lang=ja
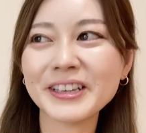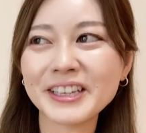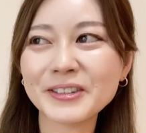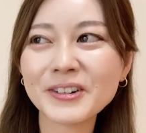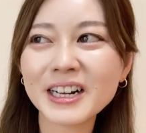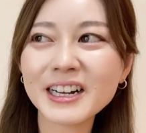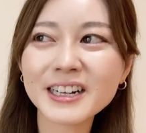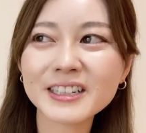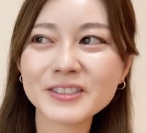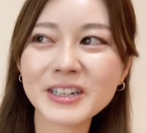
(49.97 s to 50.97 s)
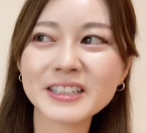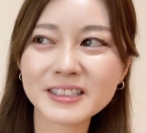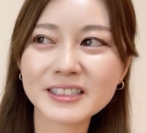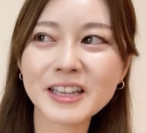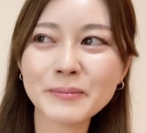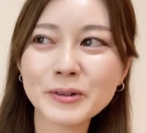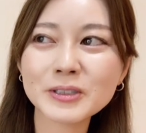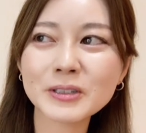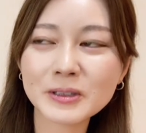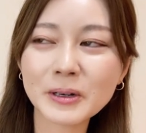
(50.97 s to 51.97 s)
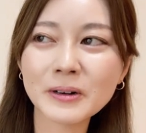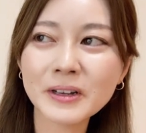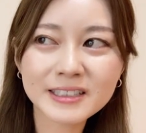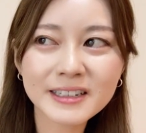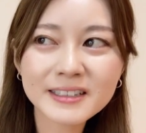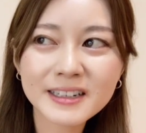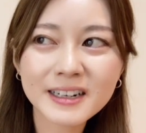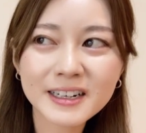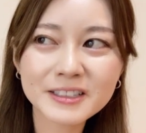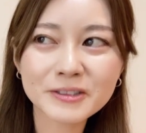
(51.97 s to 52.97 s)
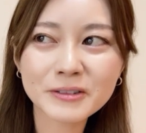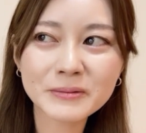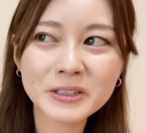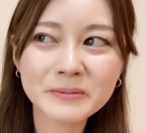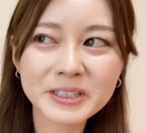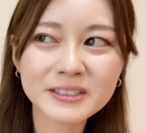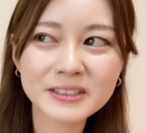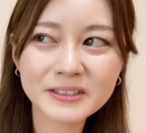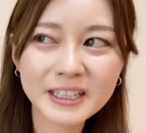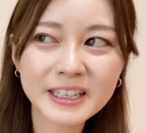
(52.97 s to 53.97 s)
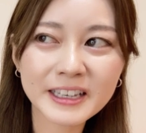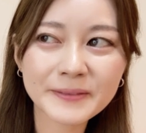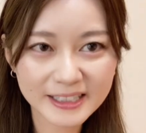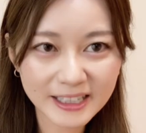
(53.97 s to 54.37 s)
えー、動画が上がるのがですね、もうちょっと時間がかかると思いますので、